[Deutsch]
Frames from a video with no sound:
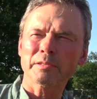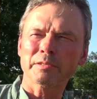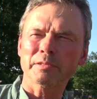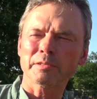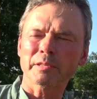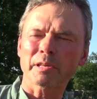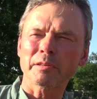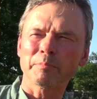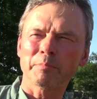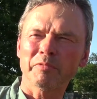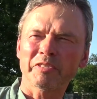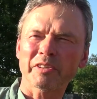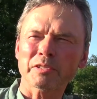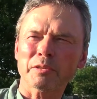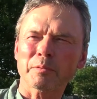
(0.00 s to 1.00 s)
es ist
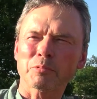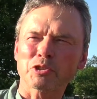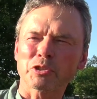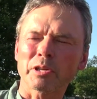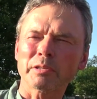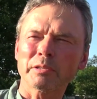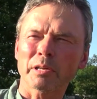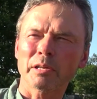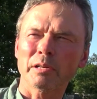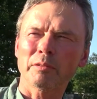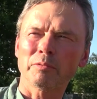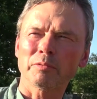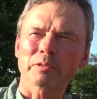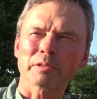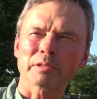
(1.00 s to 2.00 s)
ein fester
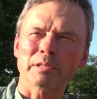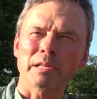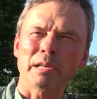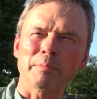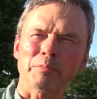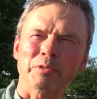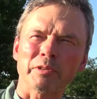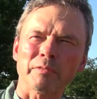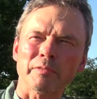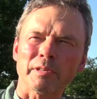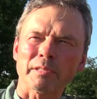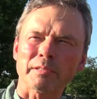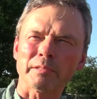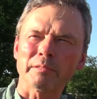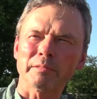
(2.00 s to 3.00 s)
Bestandteil unseres Lebens
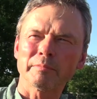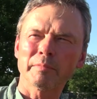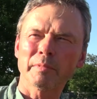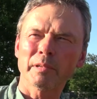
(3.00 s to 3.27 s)
gewesen